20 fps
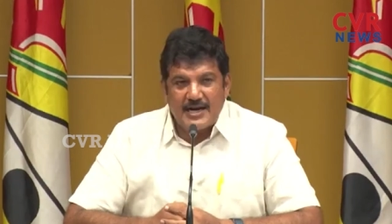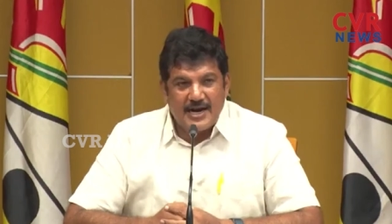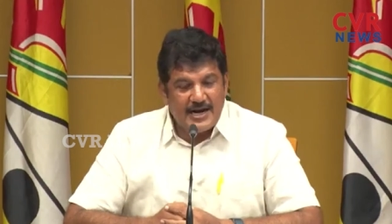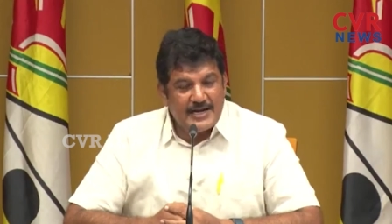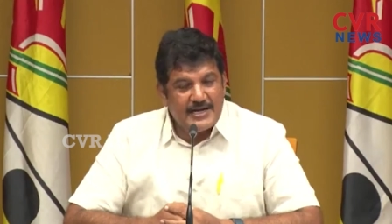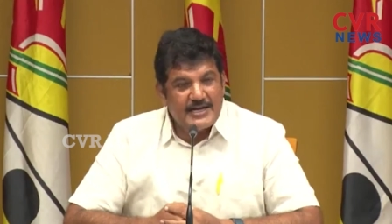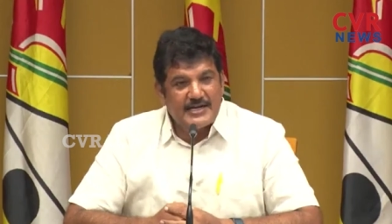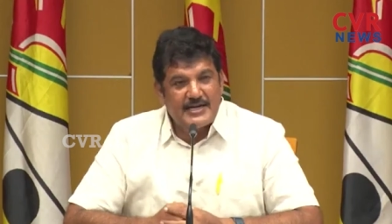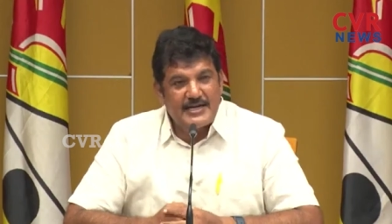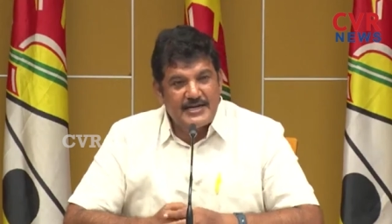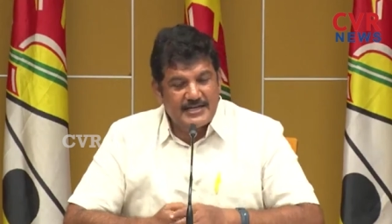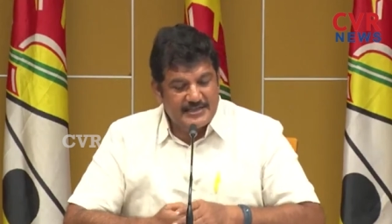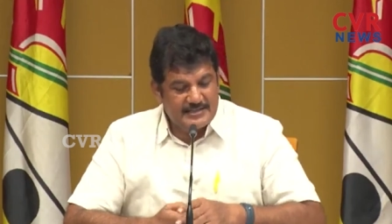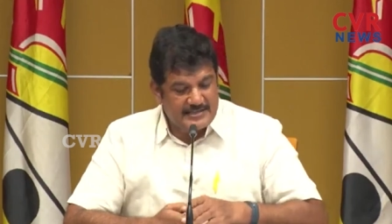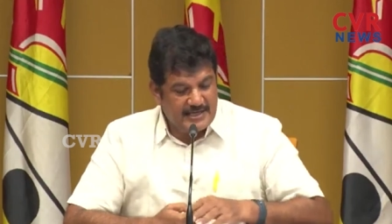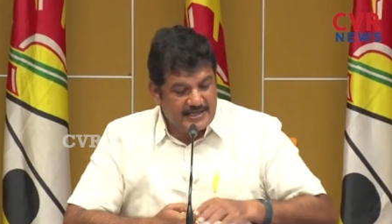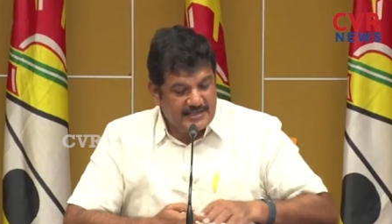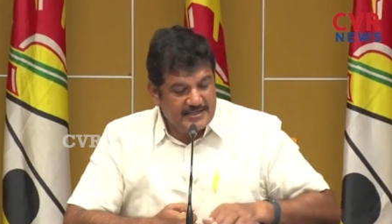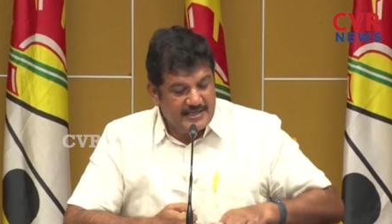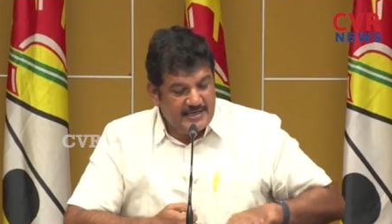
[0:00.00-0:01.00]

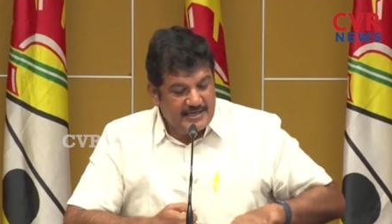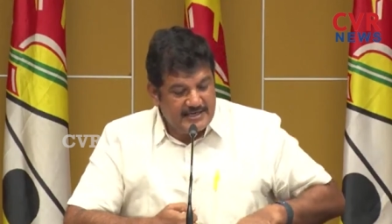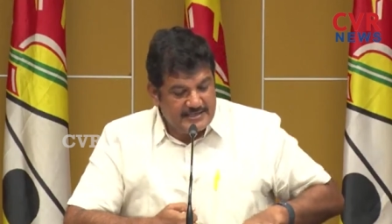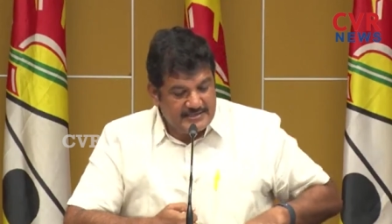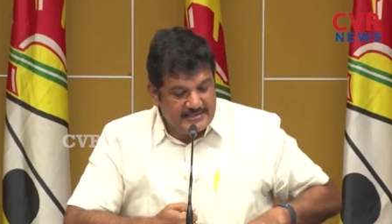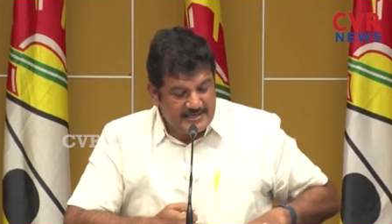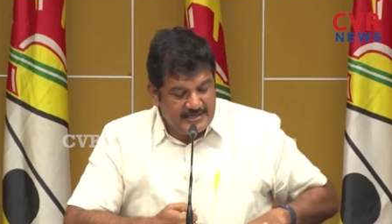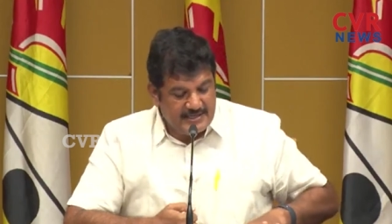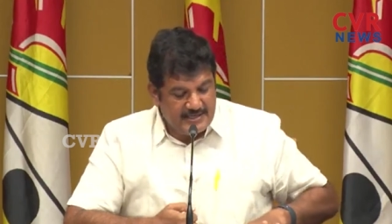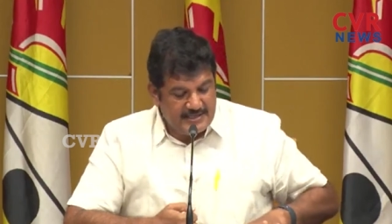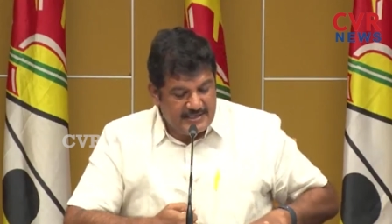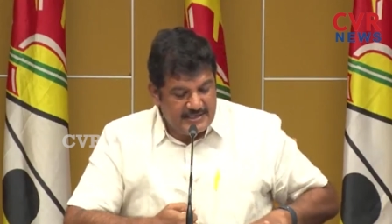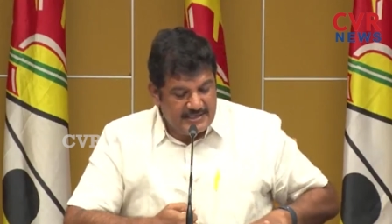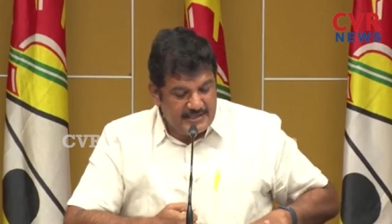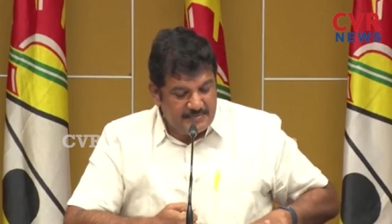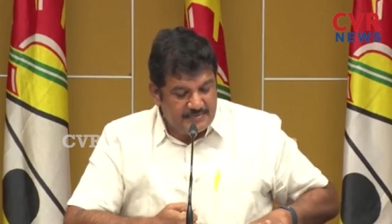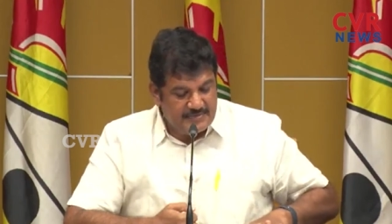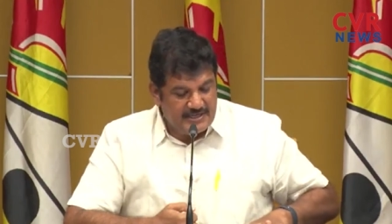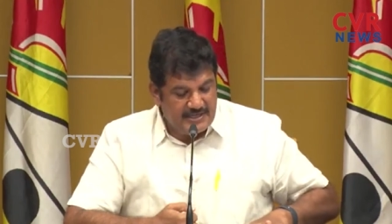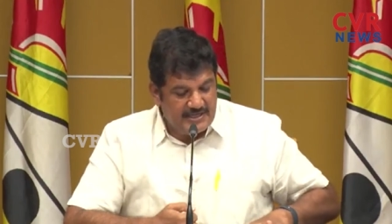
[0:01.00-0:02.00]
నాటకానికి తెరదీయటం
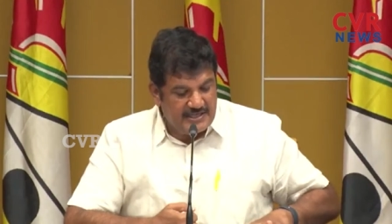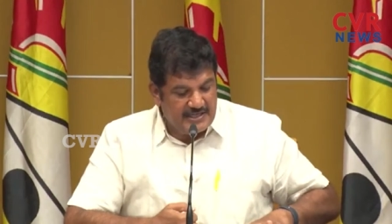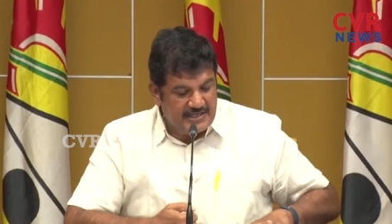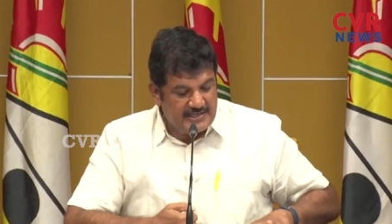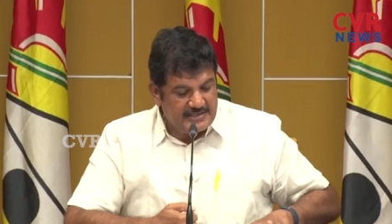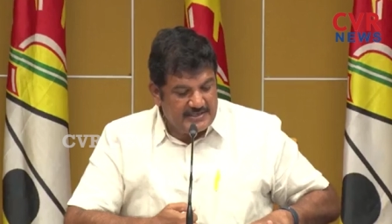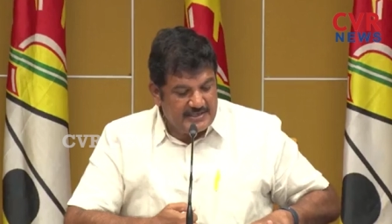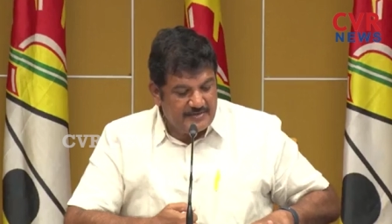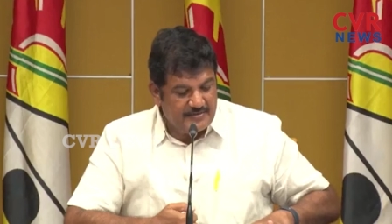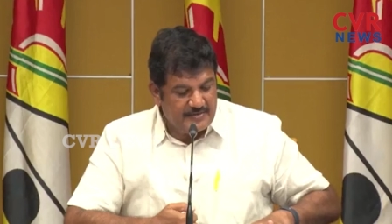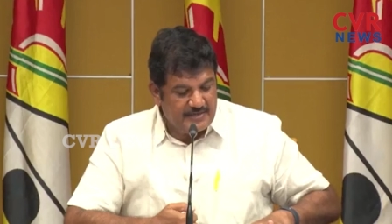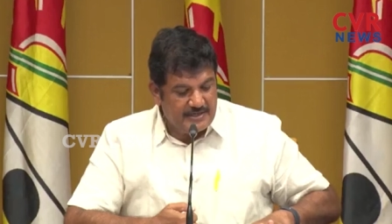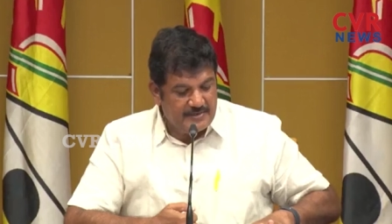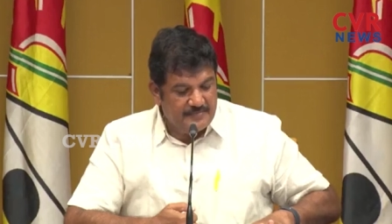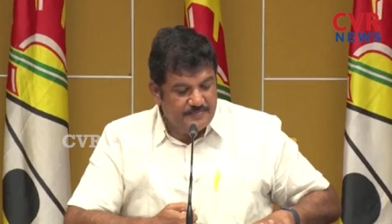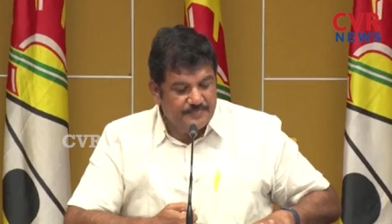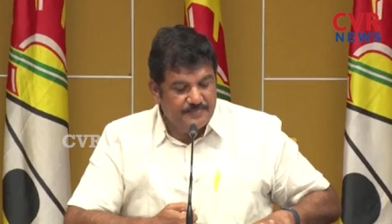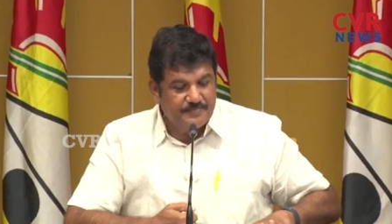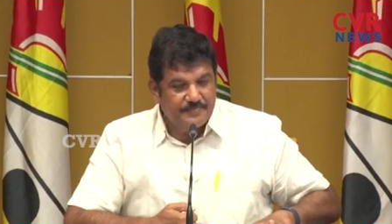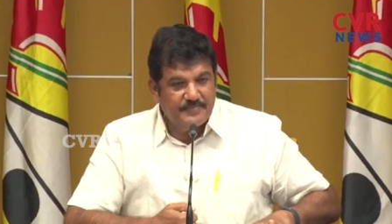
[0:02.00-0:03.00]
జరిగిందని చెప్పి తెలియజేస్తా ఉన్నా